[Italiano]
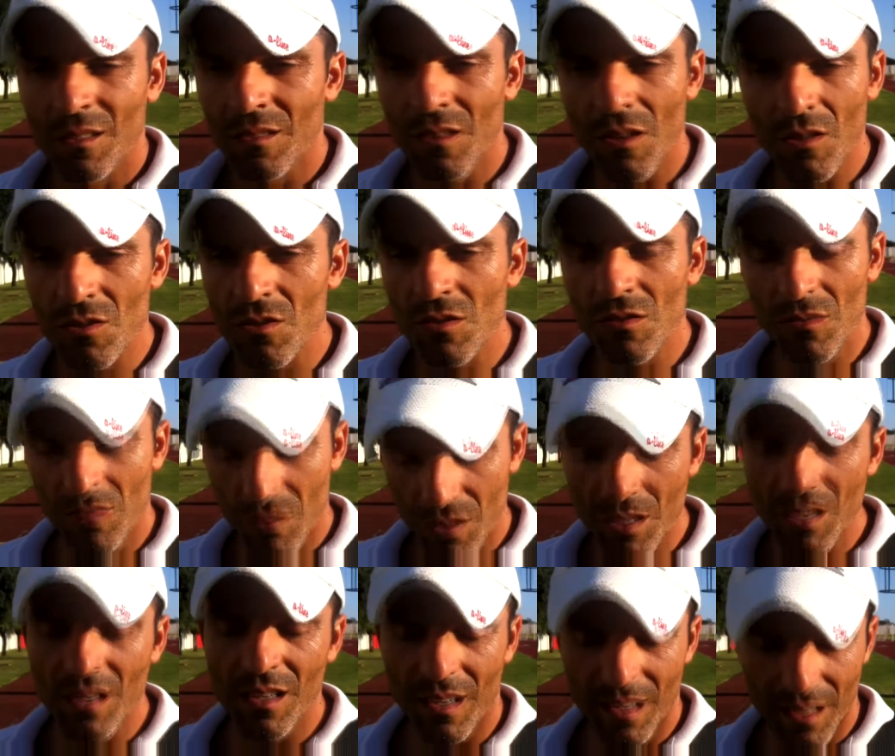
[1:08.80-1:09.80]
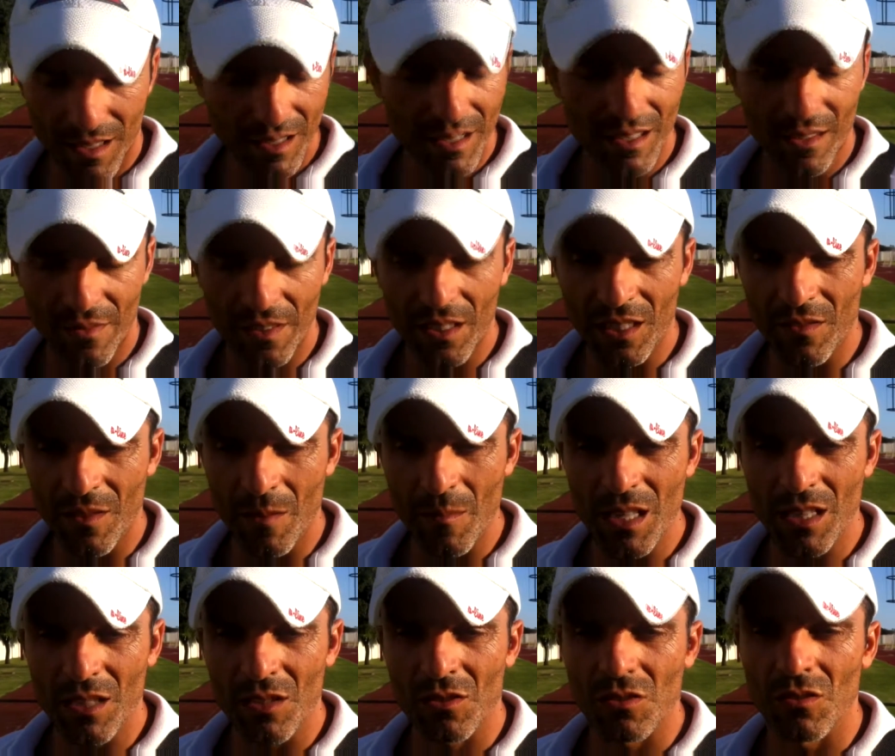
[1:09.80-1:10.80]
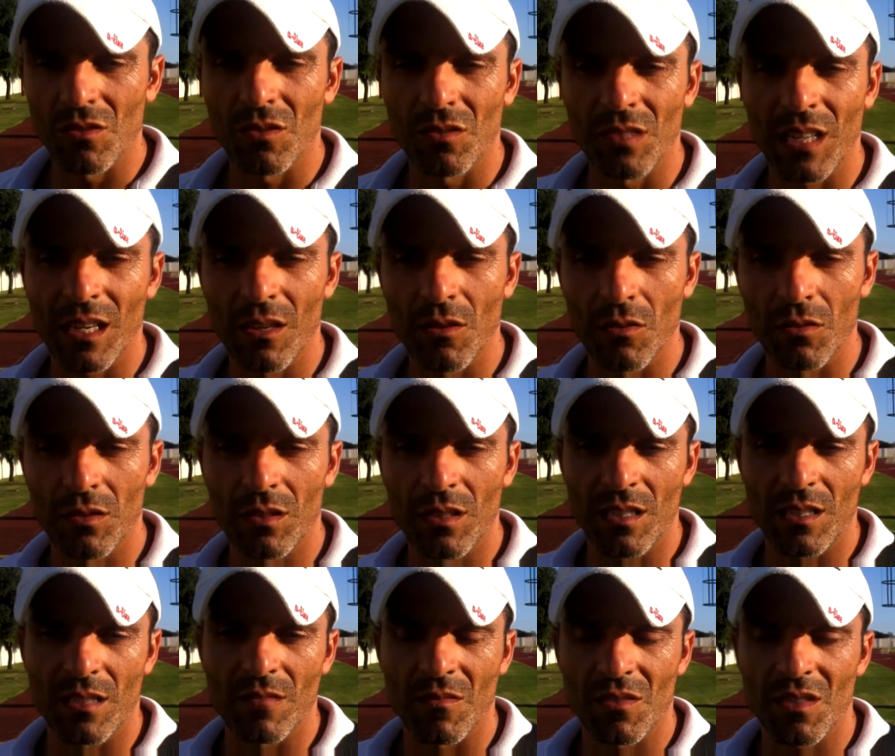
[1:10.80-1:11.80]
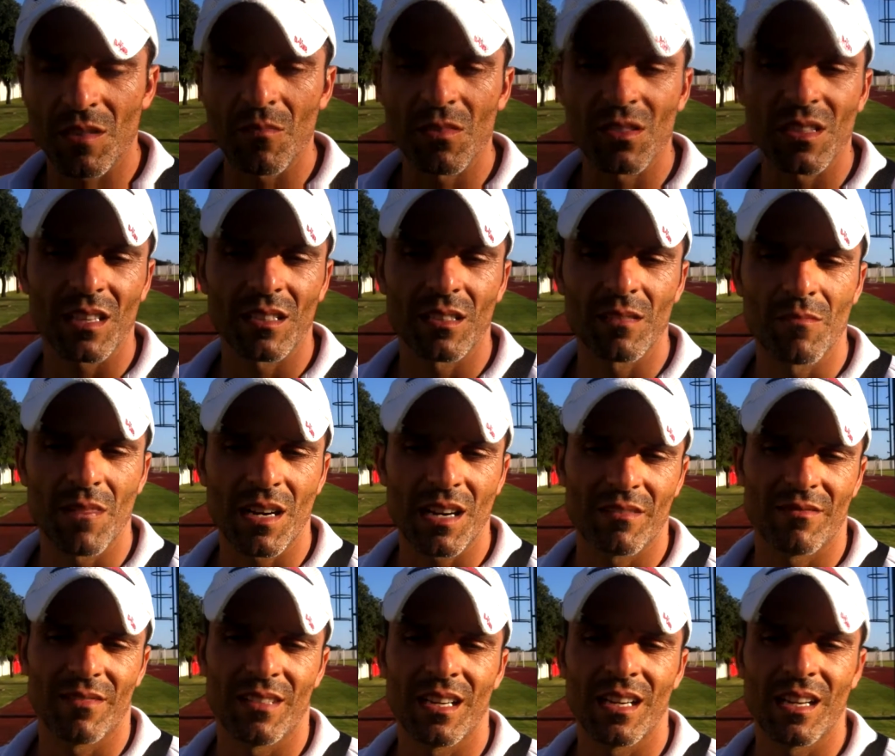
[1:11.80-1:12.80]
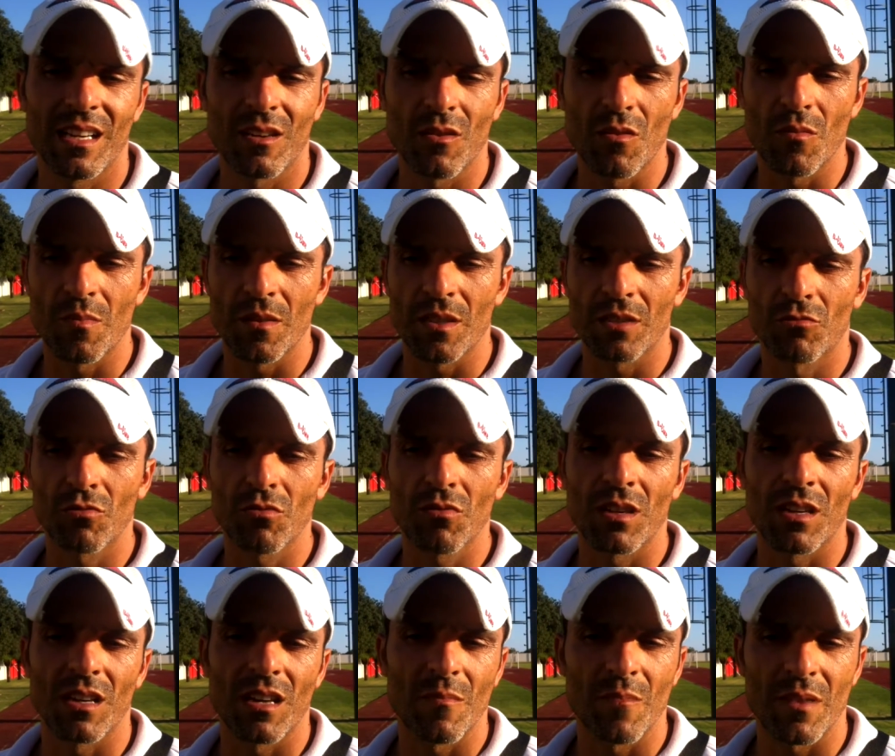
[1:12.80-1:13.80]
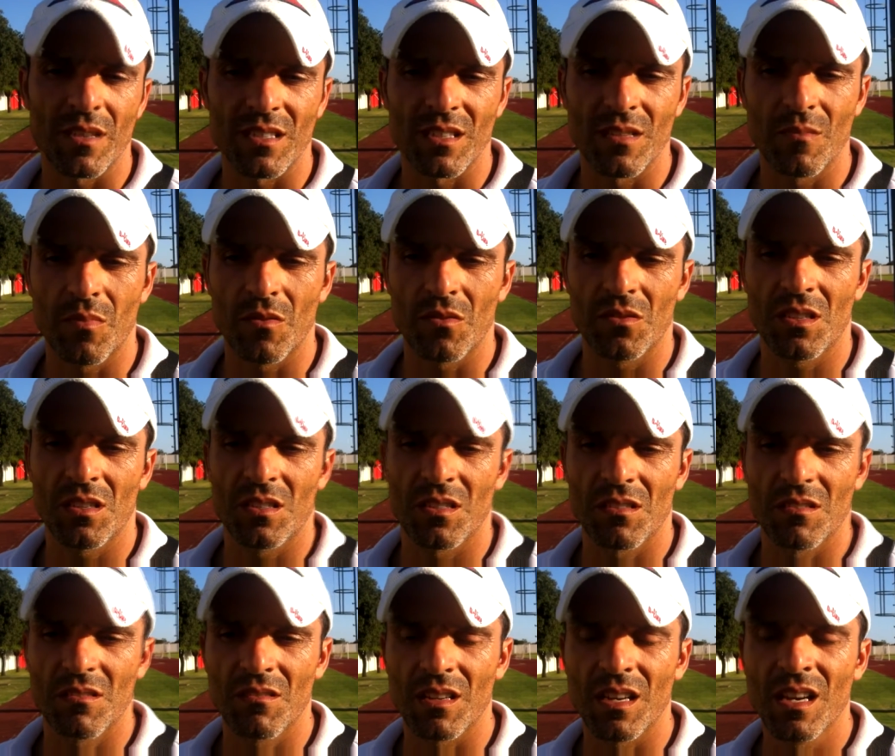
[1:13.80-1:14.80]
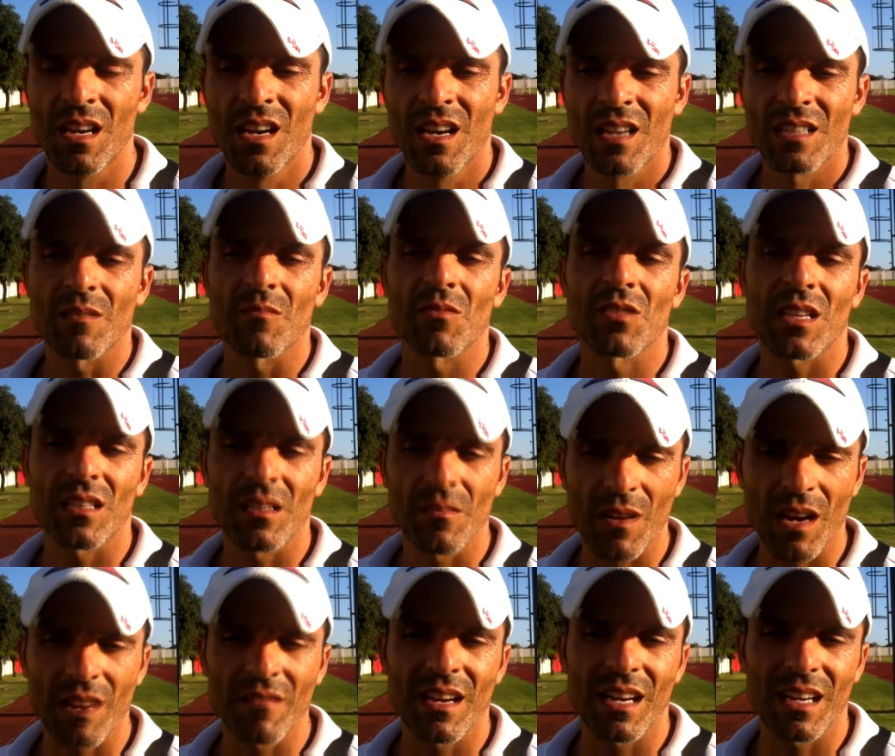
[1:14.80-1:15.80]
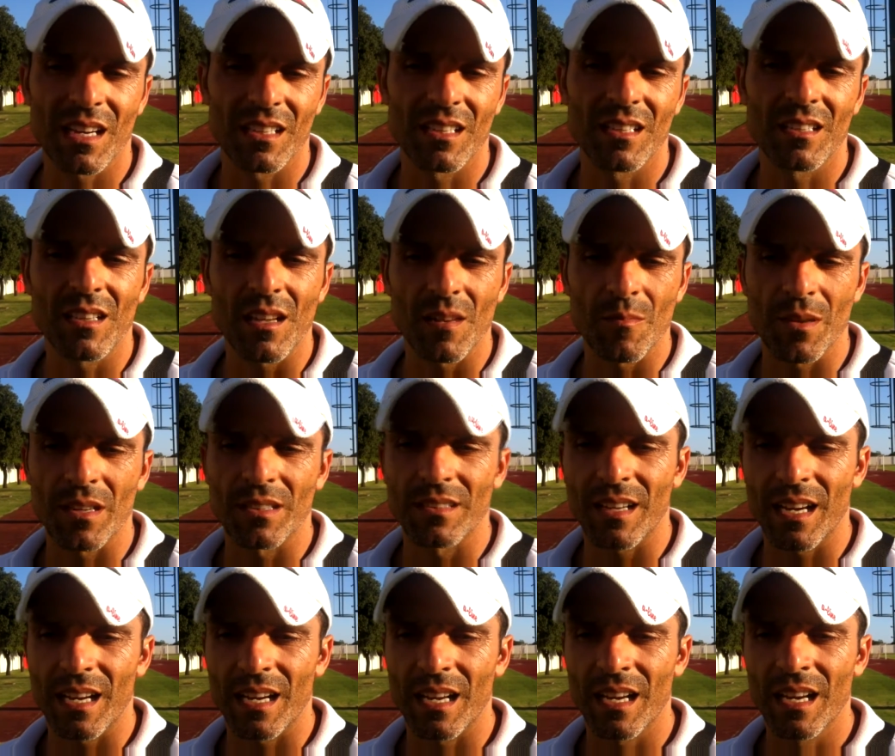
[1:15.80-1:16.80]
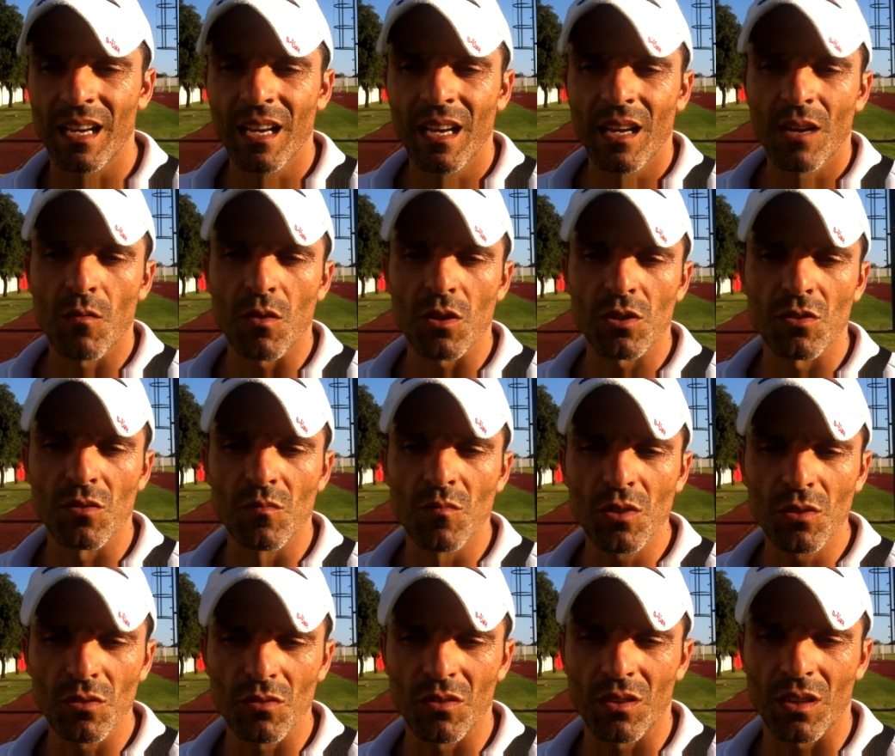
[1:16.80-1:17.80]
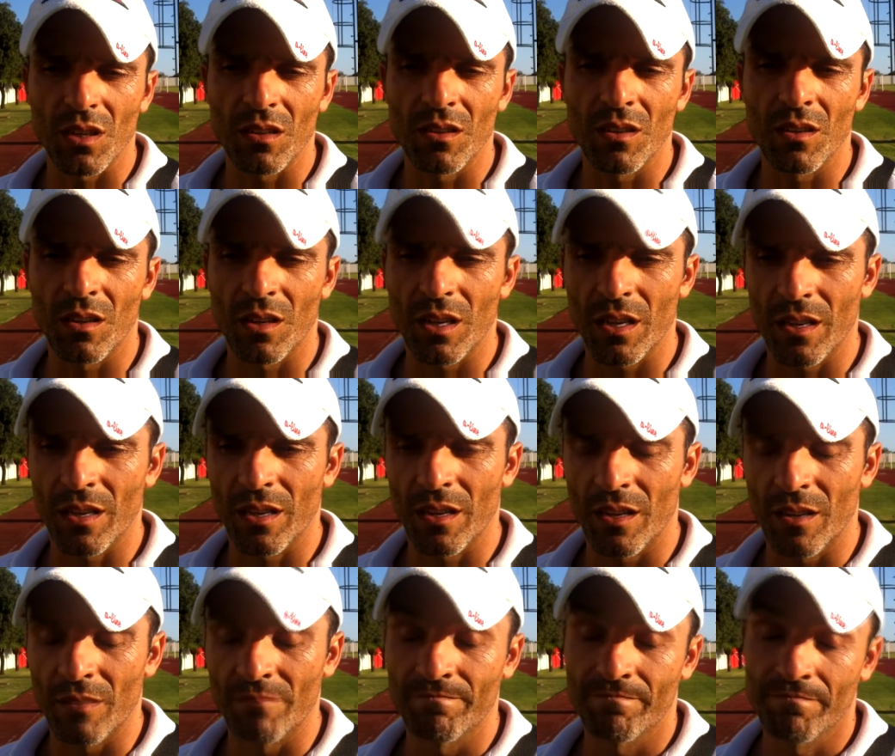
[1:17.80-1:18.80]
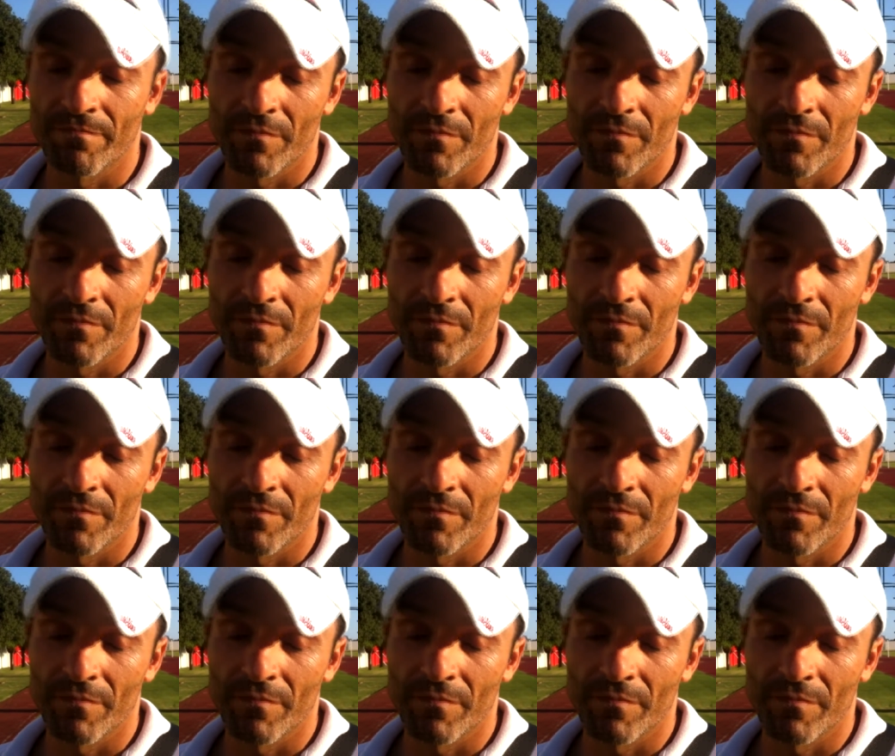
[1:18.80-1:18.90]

No, sono, sì, effettivamente sono d'accordissimo, siamo stati bravi nelle coperture, nelle prese di posizione, siamo stati bravi anche ad interpretare questo modulo che, ho, che